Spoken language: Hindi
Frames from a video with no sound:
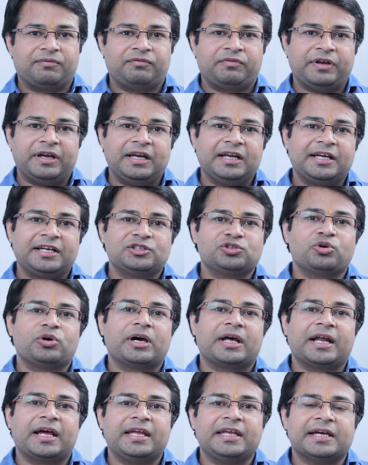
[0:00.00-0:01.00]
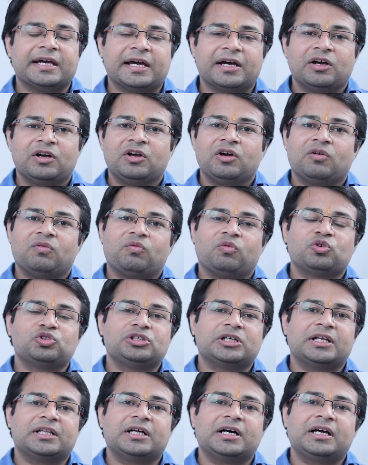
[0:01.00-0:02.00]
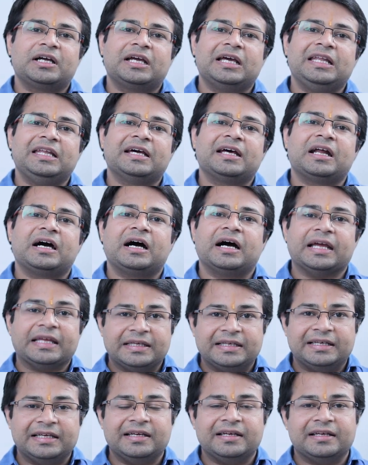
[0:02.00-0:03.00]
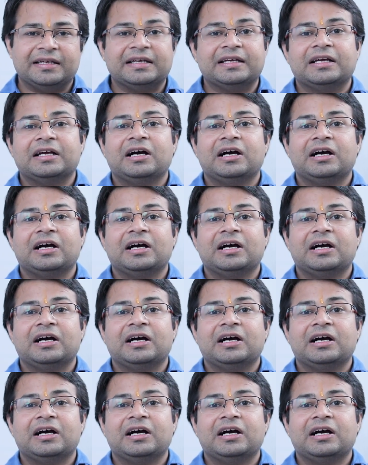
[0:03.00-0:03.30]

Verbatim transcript: फील्ड की जो गहराई है वो ज़्यादा क्लियर आएगी